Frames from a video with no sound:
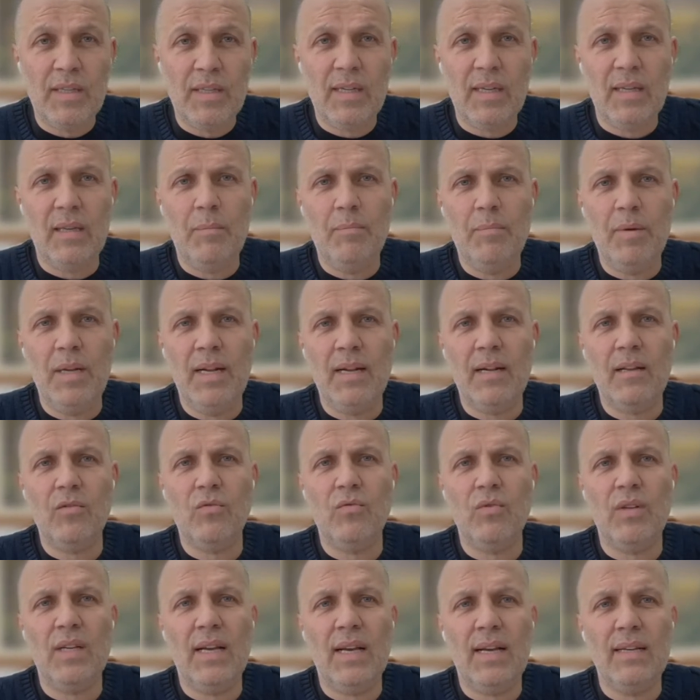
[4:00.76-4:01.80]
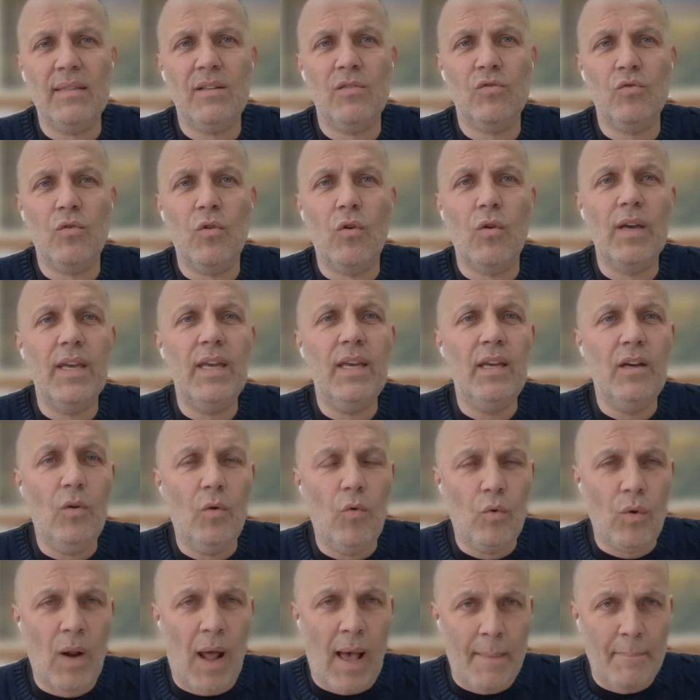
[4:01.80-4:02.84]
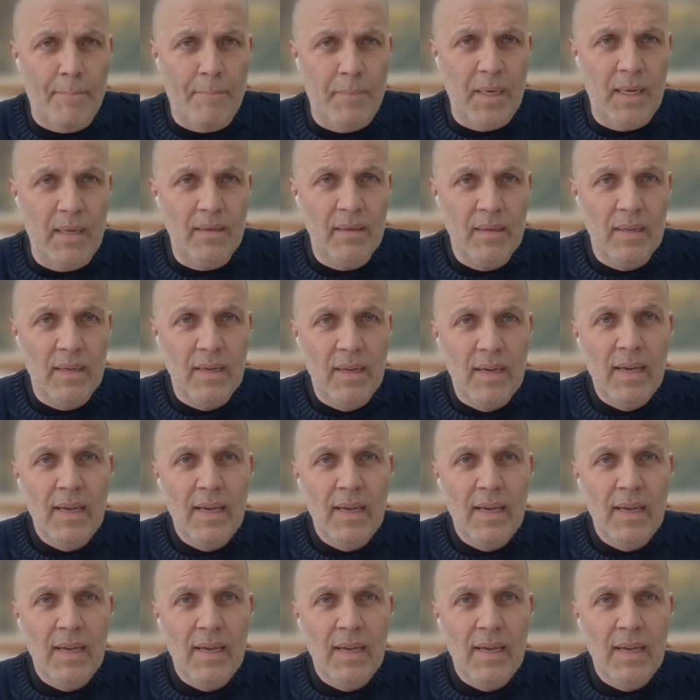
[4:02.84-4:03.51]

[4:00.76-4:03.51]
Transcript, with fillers: incredibile, in alcuni casi sono incurabili.